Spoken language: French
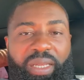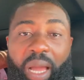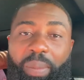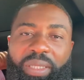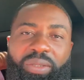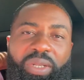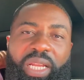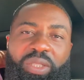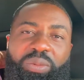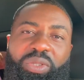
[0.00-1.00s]
À partir de
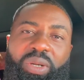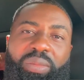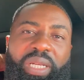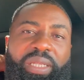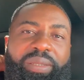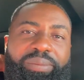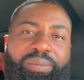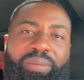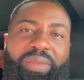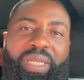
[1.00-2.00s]
là, je me suis emballé.
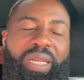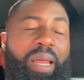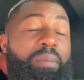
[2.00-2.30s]
La